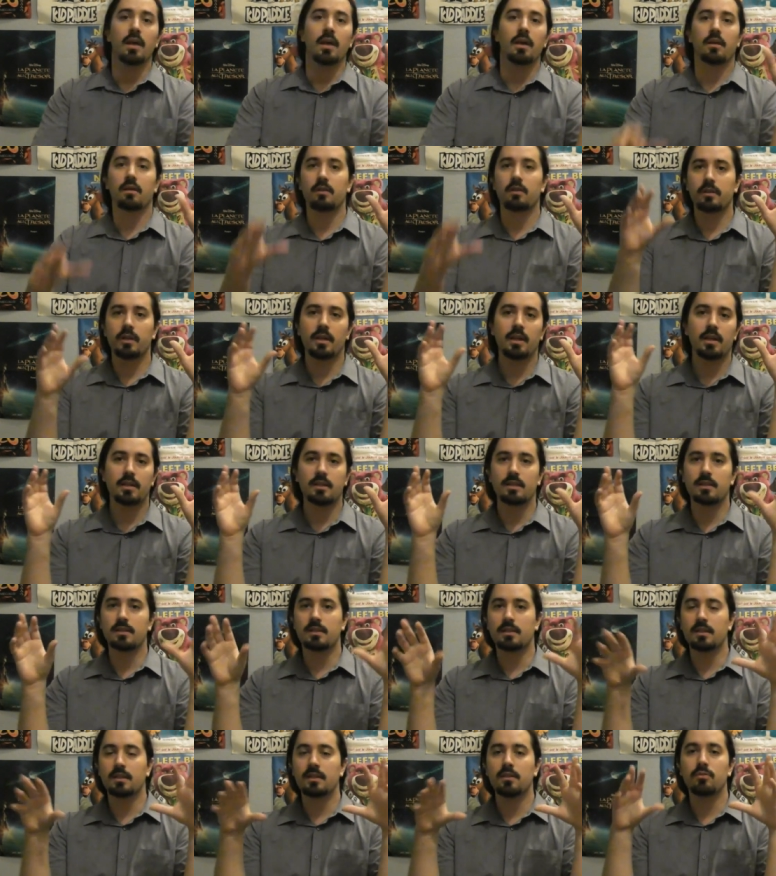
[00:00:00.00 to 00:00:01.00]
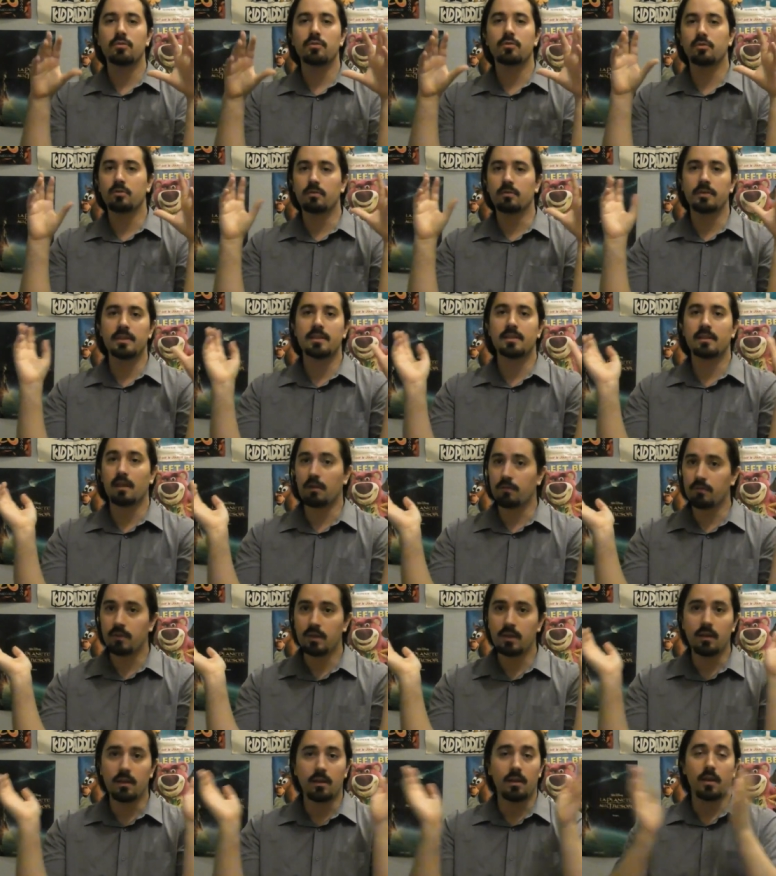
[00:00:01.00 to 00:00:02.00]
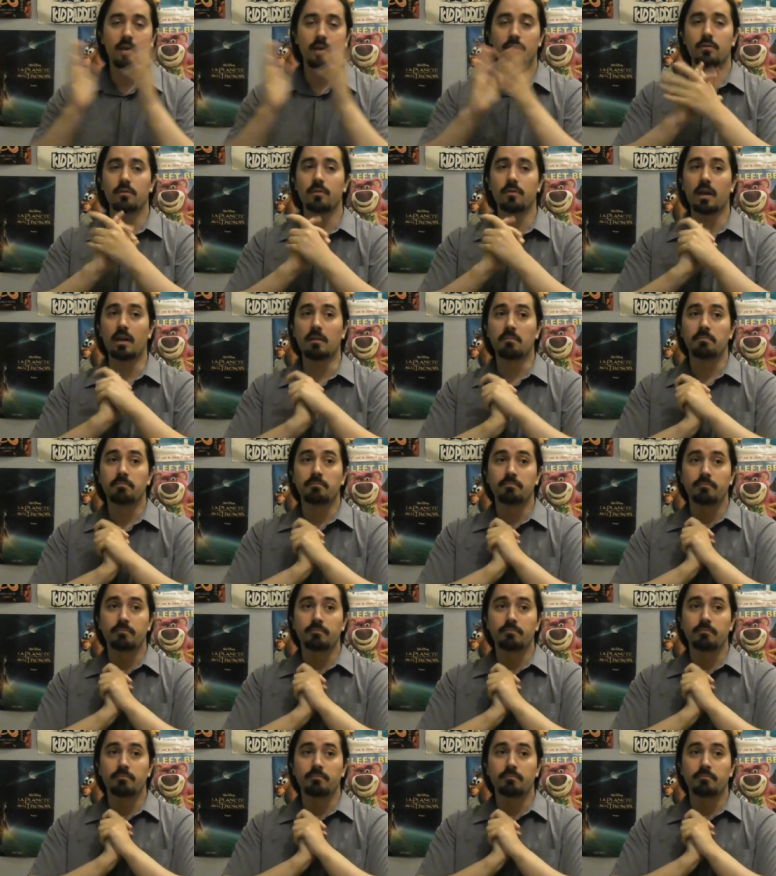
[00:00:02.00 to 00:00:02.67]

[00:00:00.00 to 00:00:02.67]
quand elle a décidé de sauver sa vie à cheval.